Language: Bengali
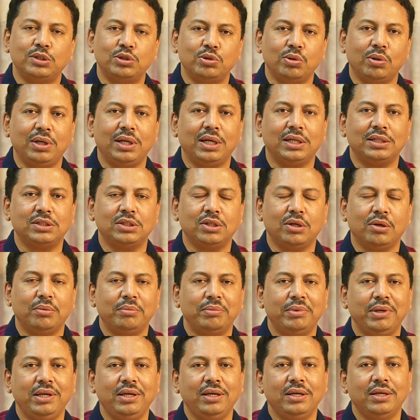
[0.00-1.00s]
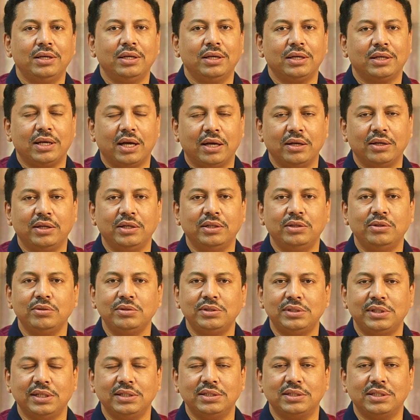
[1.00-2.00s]
চলে আসতে হবে কাঙ্ক্ষিত
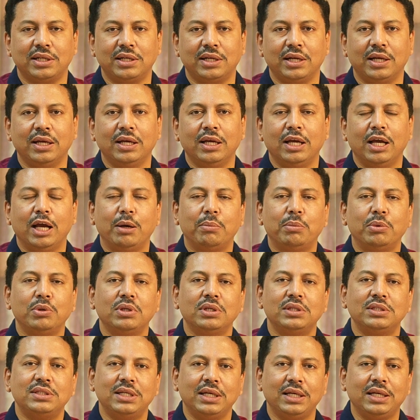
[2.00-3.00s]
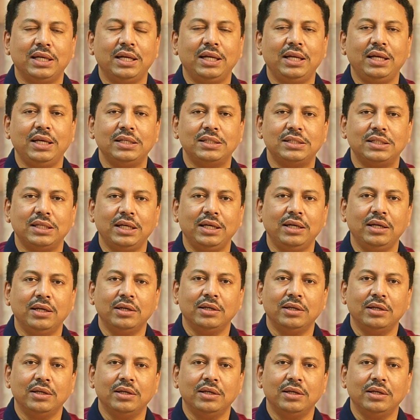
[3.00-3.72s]
সেন্টারে এবং সেখানে এসে